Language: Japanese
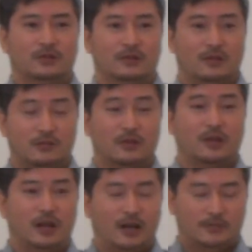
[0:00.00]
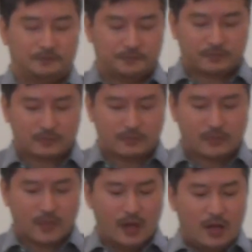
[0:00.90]
て言ったら「
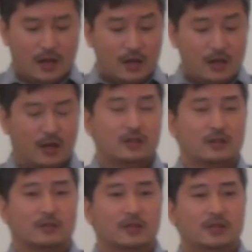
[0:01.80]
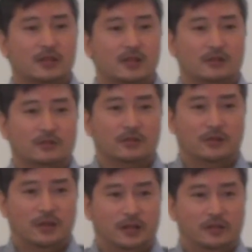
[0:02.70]
えー、あんたクリスチャンなの?」って
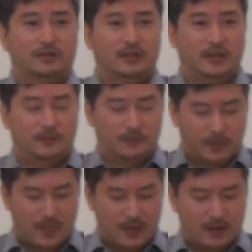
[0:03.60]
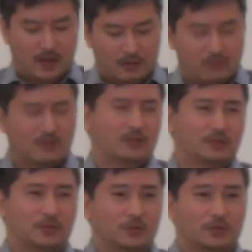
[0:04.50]
言われたんですね「あそうなん
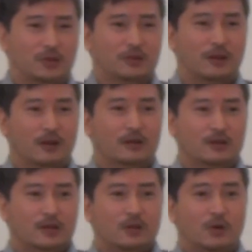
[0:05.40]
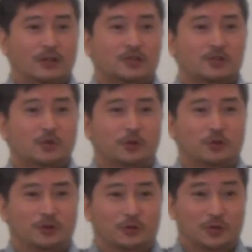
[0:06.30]
ですよ」って言ったら「私も
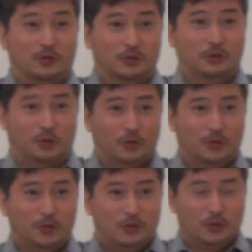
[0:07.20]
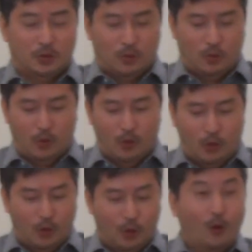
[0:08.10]
よ」って言ったんですよ
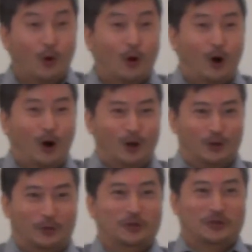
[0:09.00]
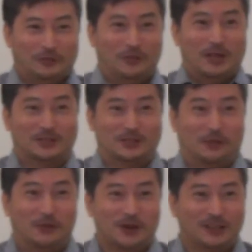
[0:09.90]
おおと思ってめっ
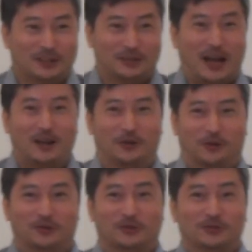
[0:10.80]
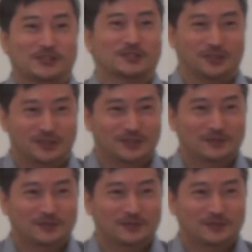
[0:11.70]
ちゃ盛り上がった最後の数日